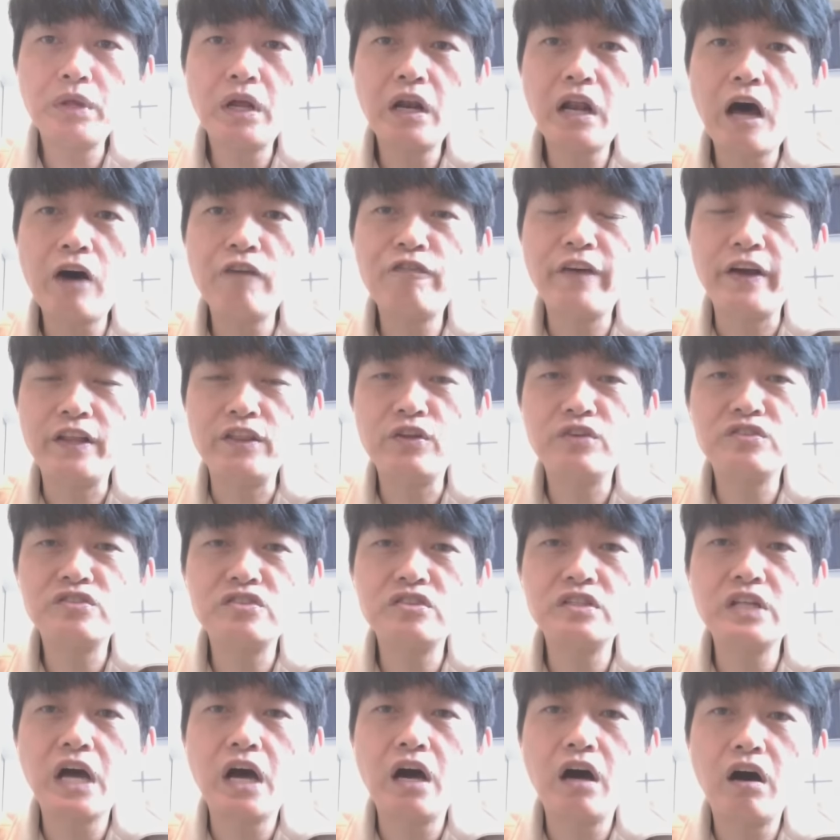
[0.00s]
我们的老粉都
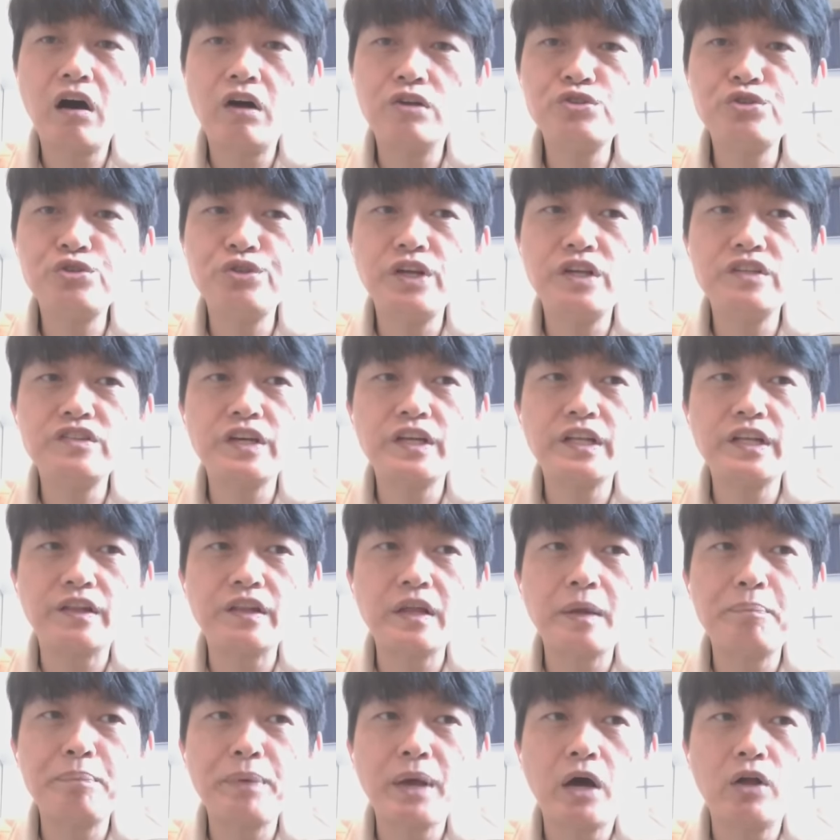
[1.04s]
知道哈，去年这一档
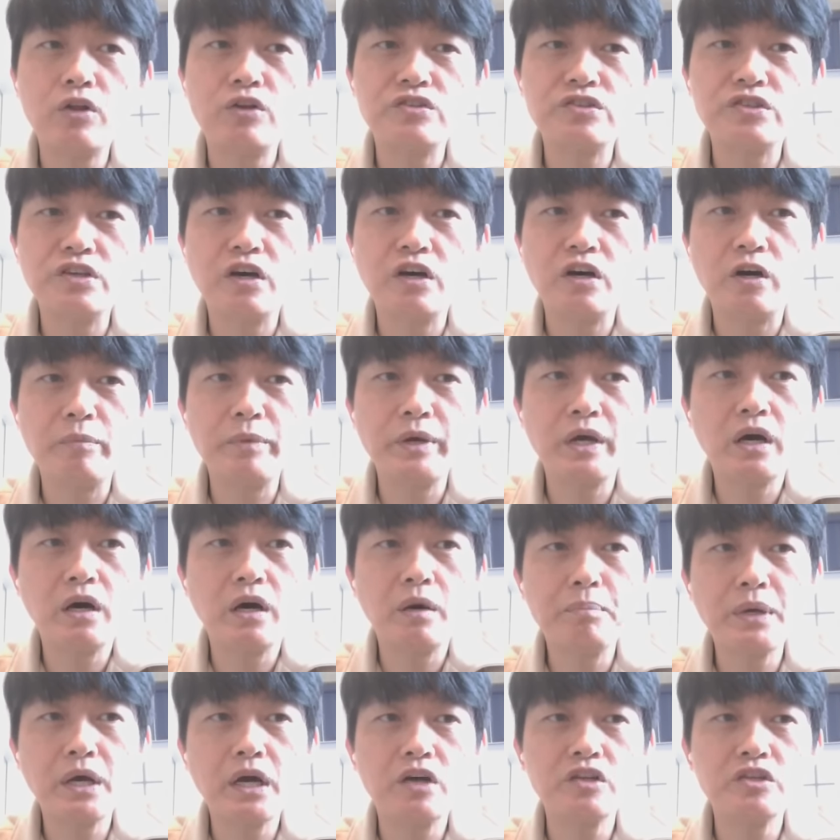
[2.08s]
在飙的时候有没有
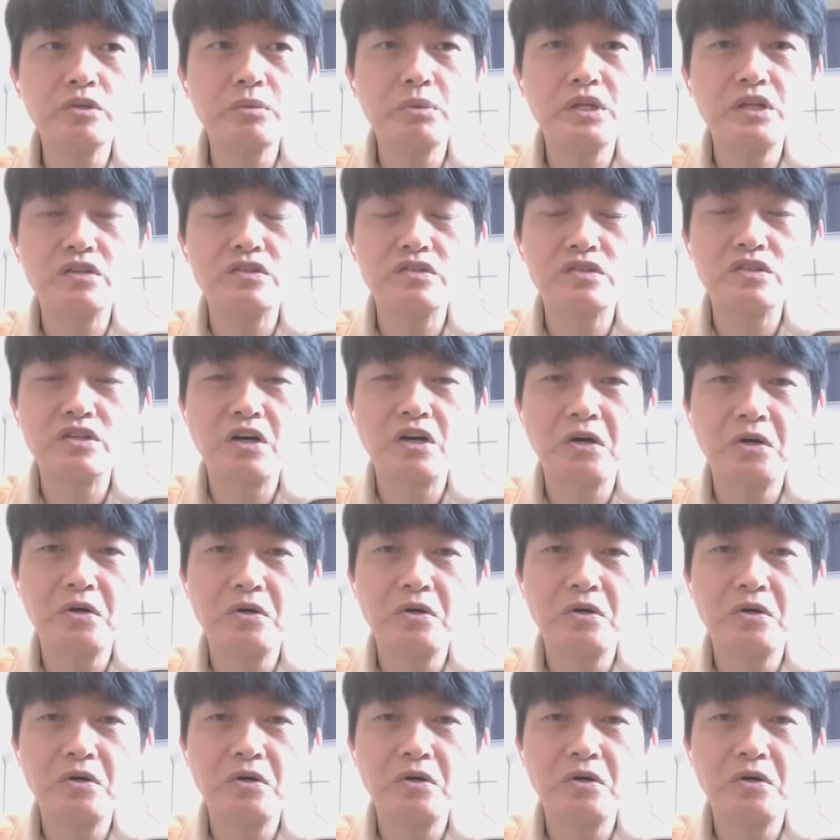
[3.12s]
飙到这边的时